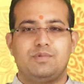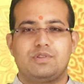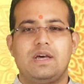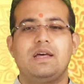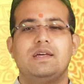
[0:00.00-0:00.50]

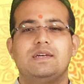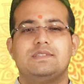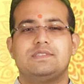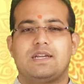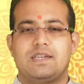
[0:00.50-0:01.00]
দেবতা
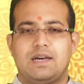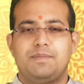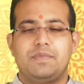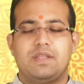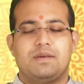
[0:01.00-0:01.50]
যার
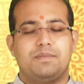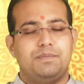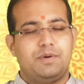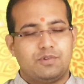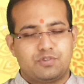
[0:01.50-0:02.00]
নাম
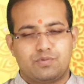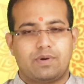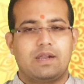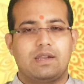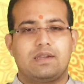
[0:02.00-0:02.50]

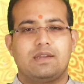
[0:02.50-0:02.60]
বিবস্বান